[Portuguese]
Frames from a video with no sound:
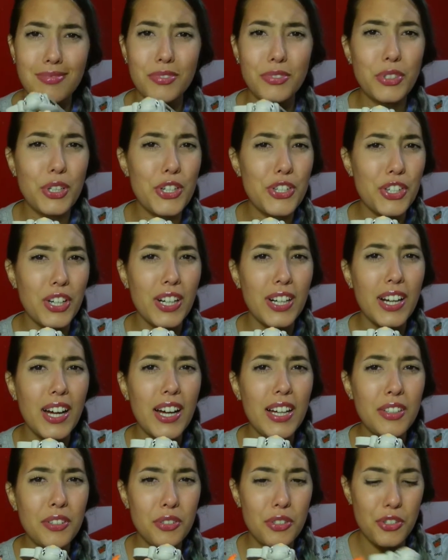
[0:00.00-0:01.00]
Não tô
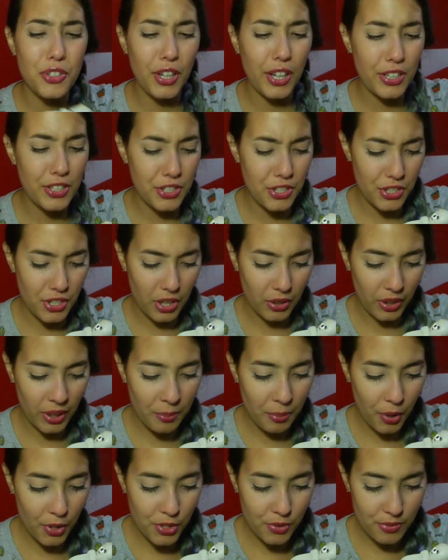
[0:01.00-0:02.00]
enxergando, gente. Alguém
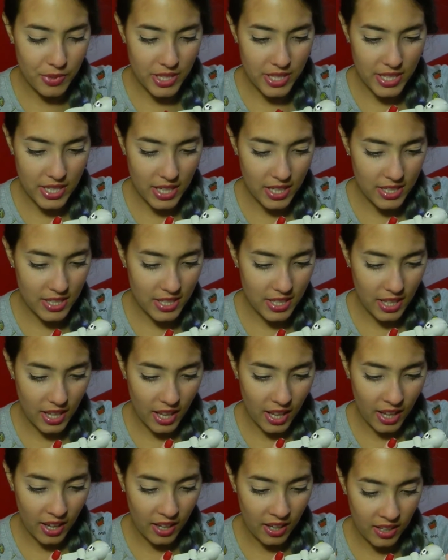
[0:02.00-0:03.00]
pode me dizer se
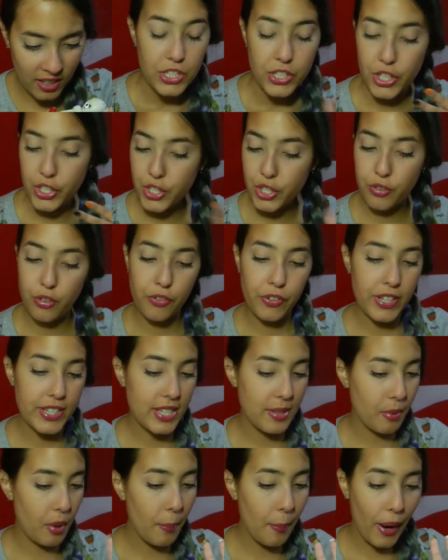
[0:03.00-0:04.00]
é? Gente, eu vou fazer
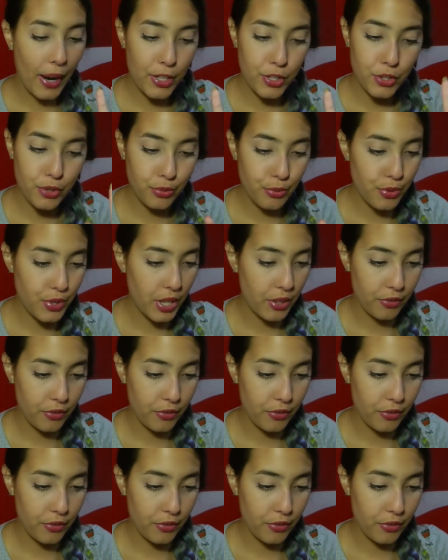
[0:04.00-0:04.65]
minha parte, não sei